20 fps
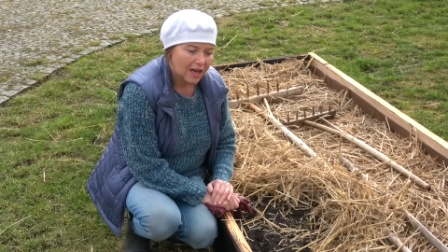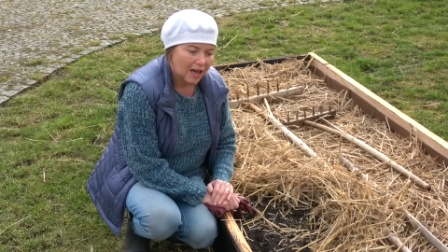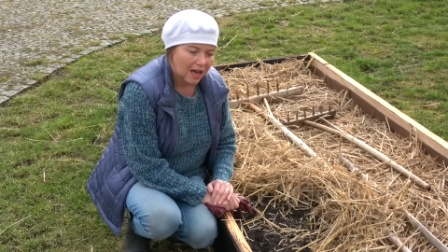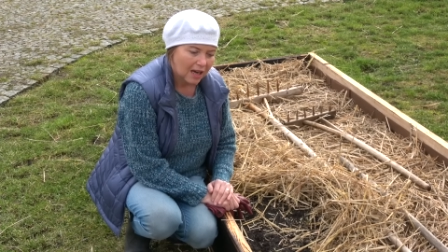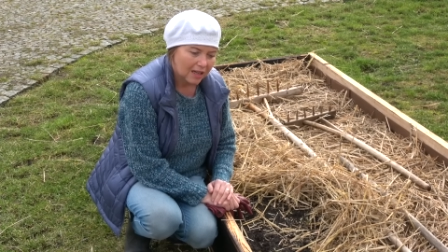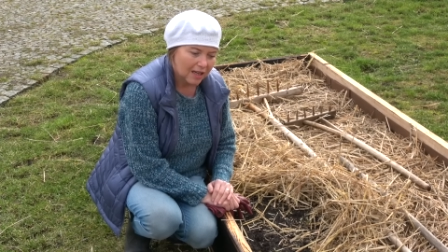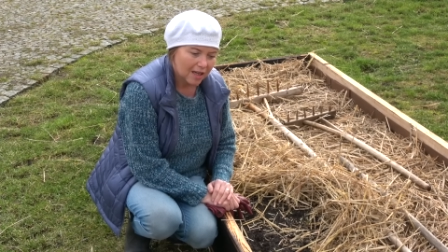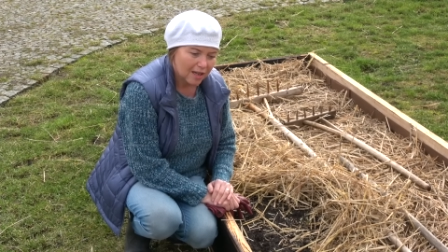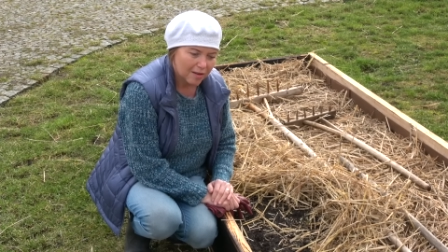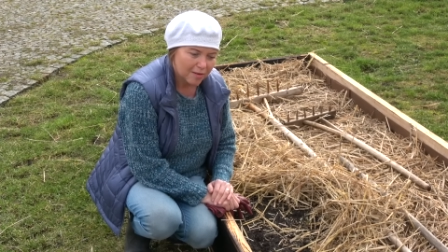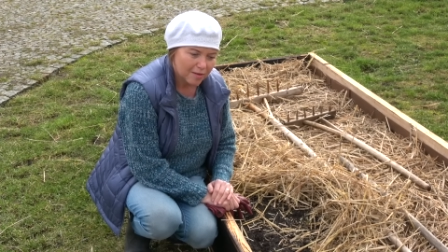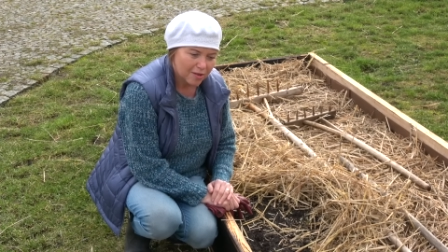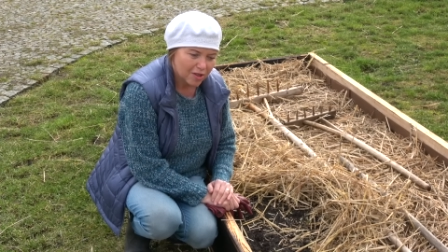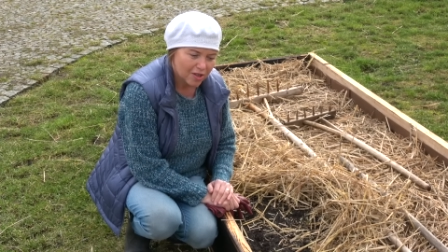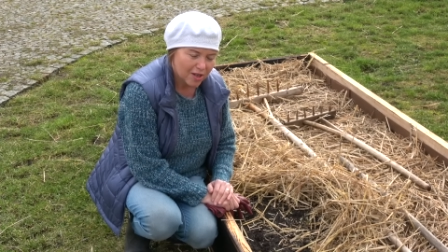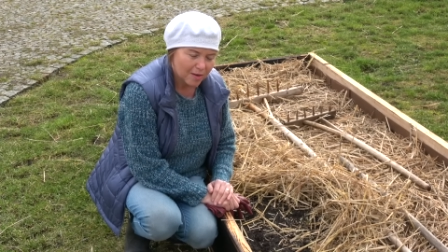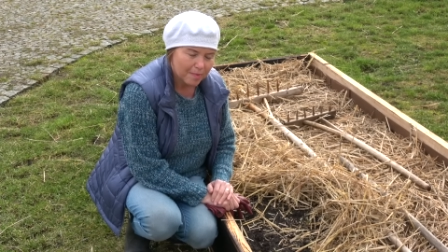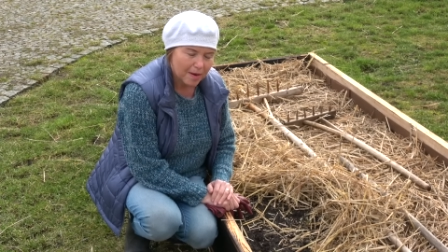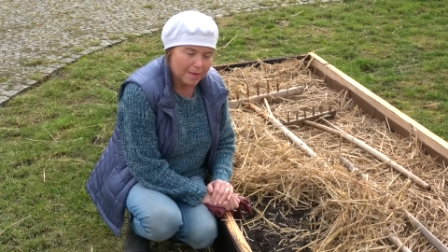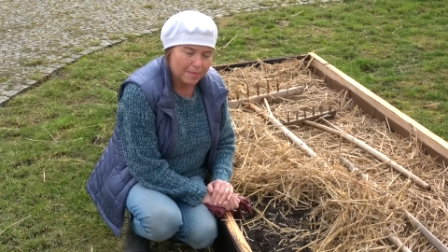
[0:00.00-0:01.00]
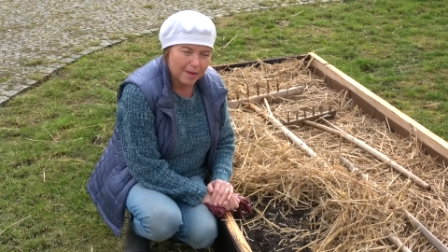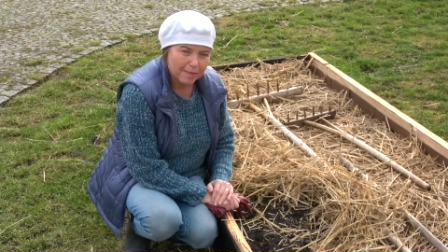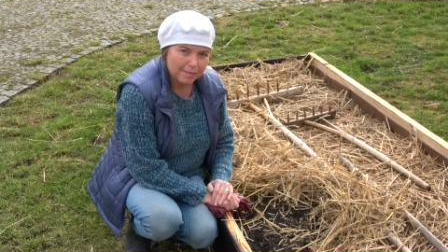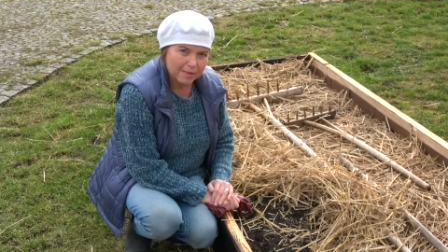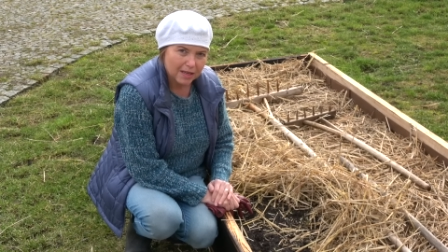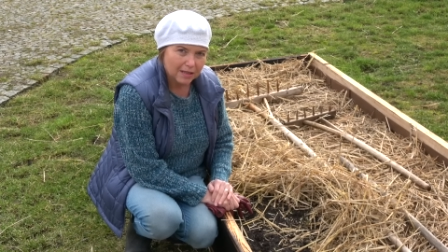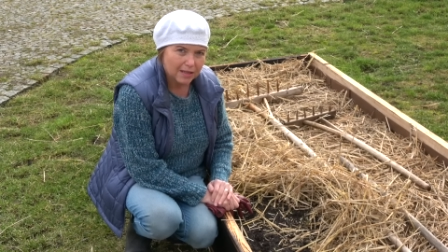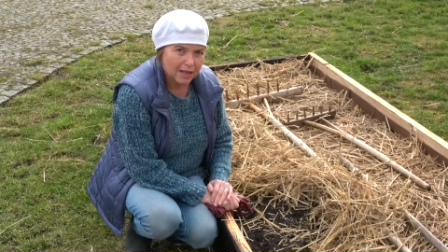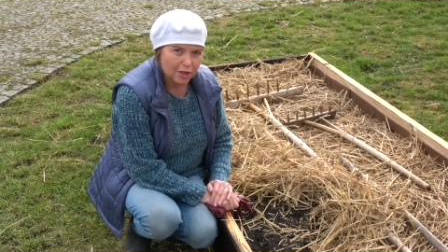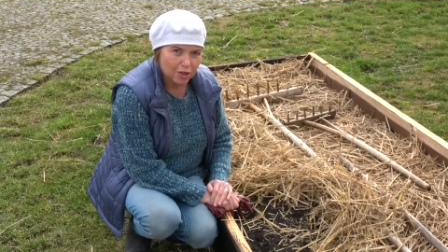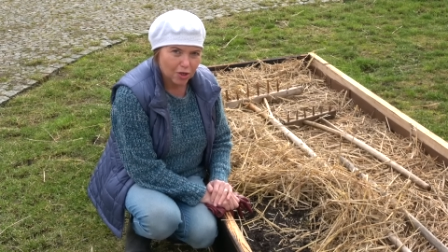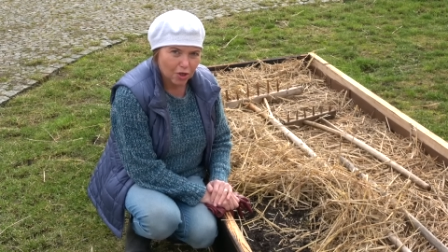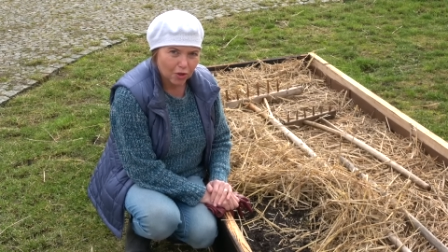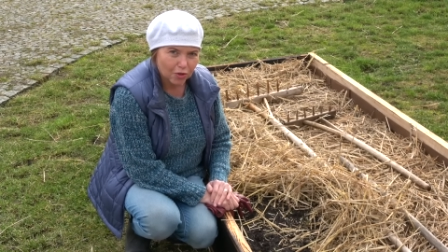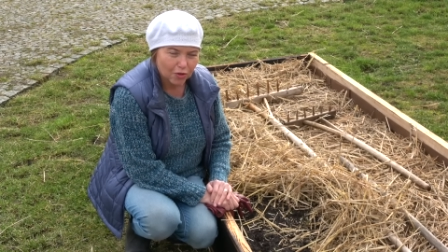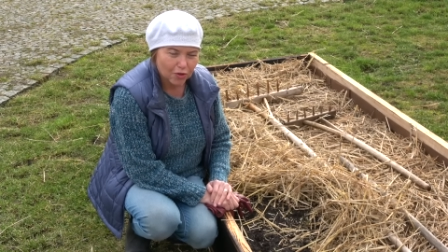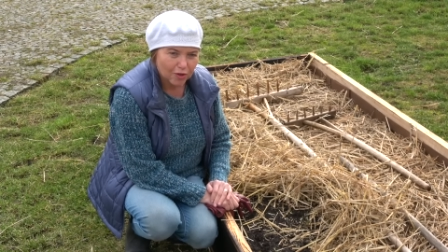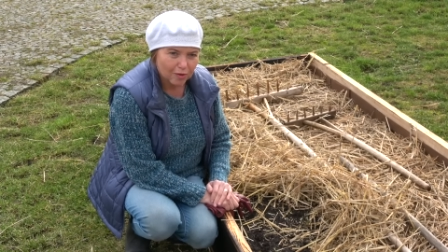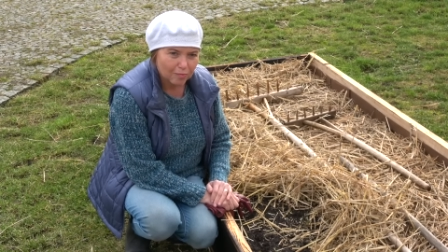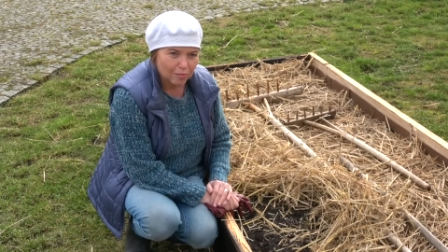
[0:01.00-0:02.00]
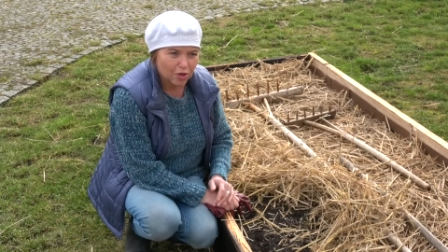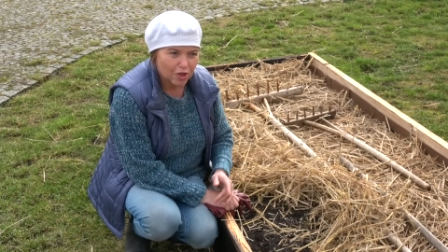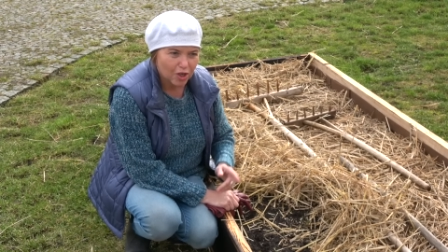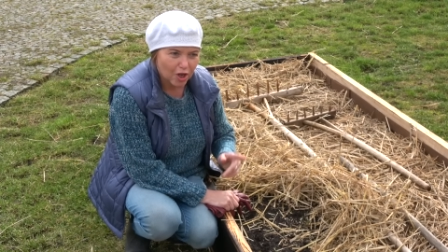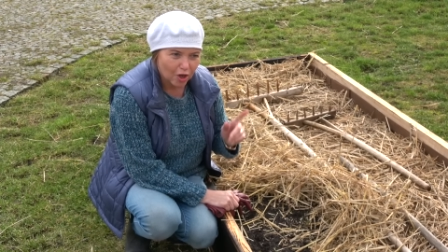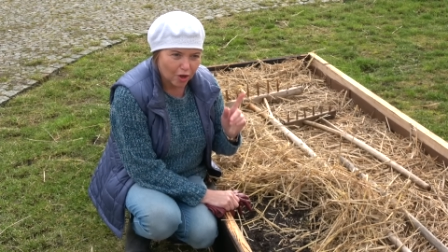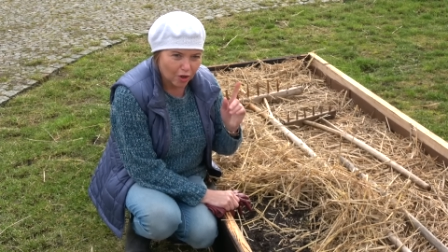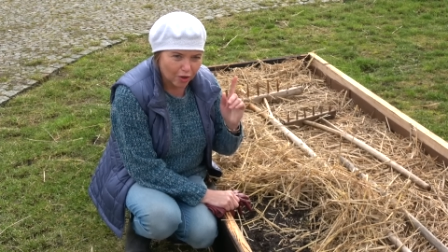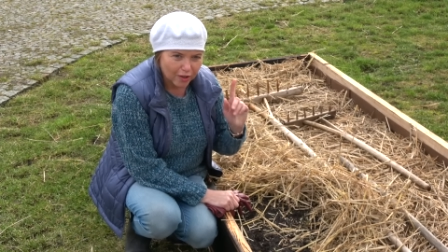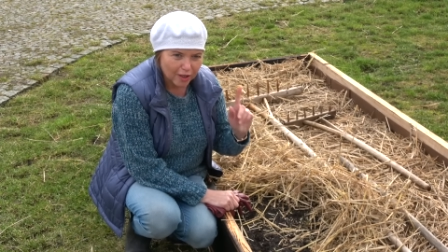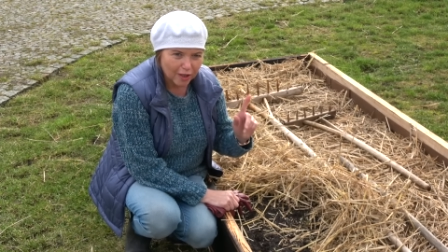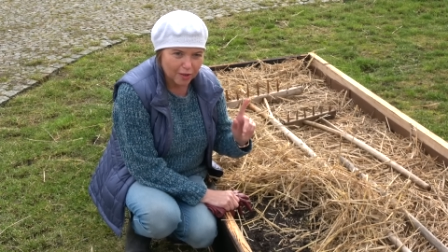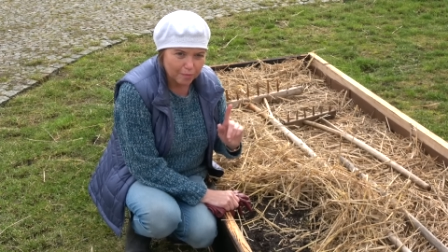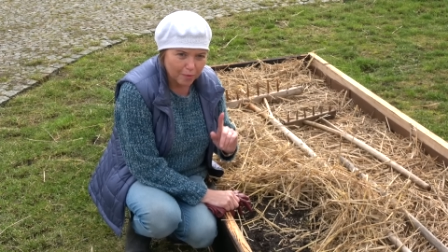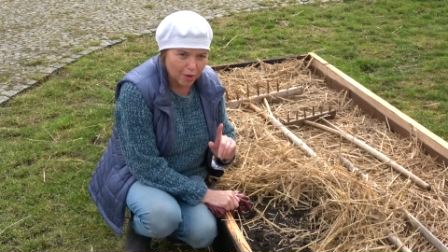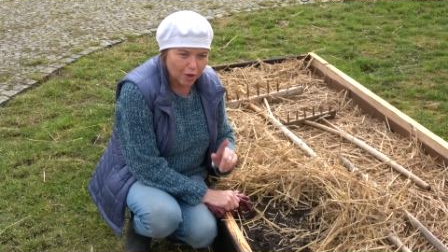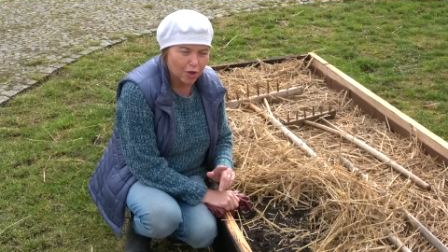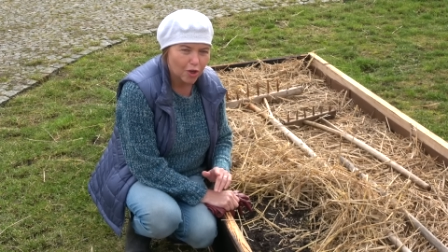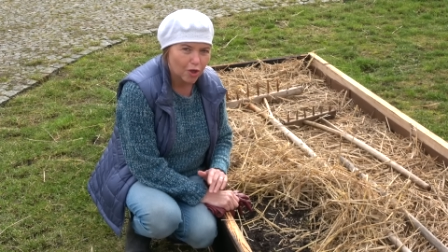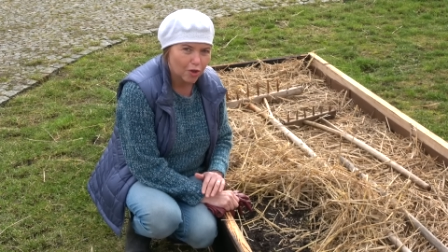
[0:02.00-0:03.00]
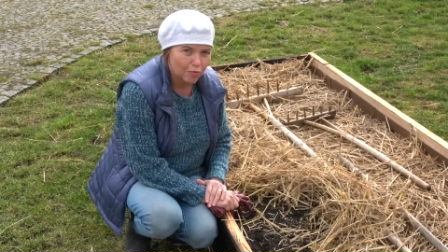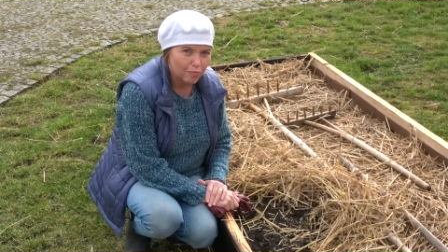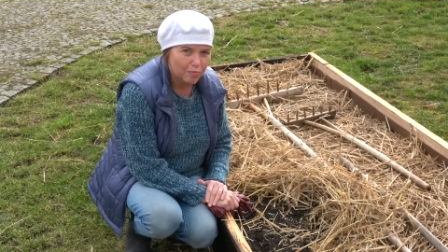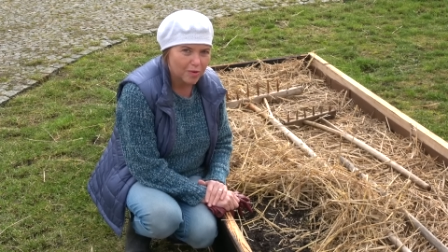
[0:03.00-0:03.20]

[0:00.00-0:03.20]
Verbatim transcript: Ale trzeba pamiętać o tym, że one mogą